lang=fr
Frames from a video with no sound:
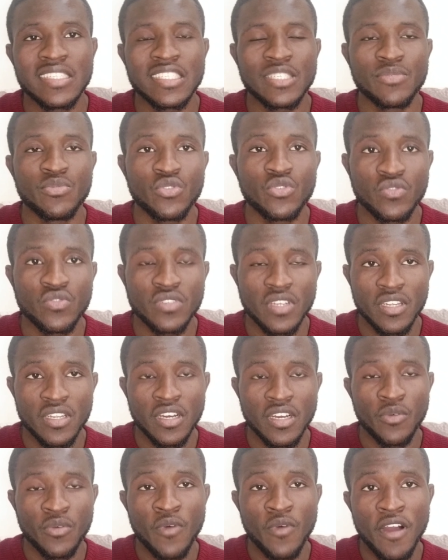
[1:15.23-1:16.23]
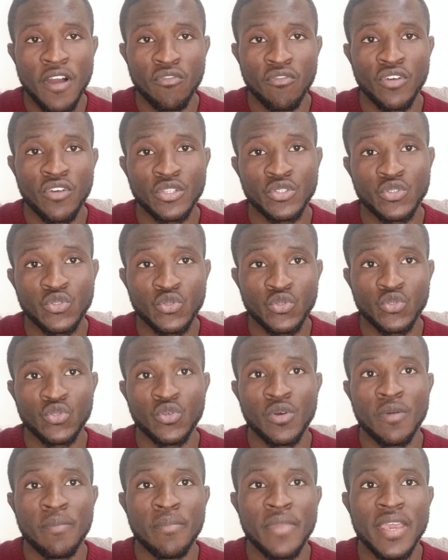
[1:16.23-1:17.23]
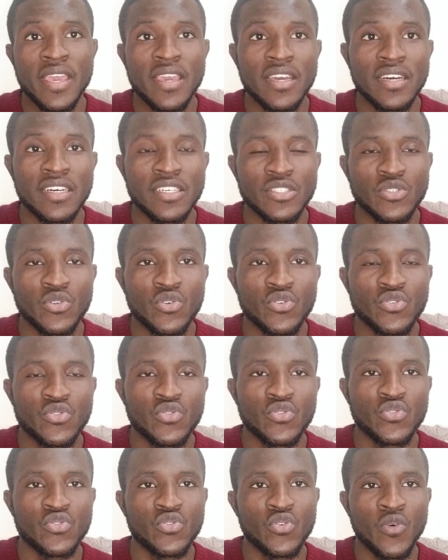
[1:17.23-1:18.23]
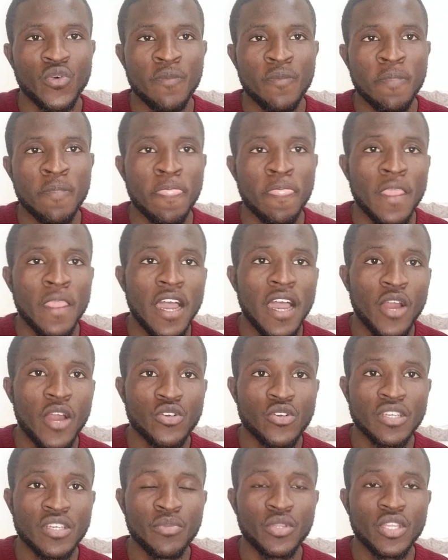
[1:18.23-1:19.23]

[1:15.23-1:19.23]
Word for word: Donc allez dans la description, vous allez avoir tous mes réseaux sociaux.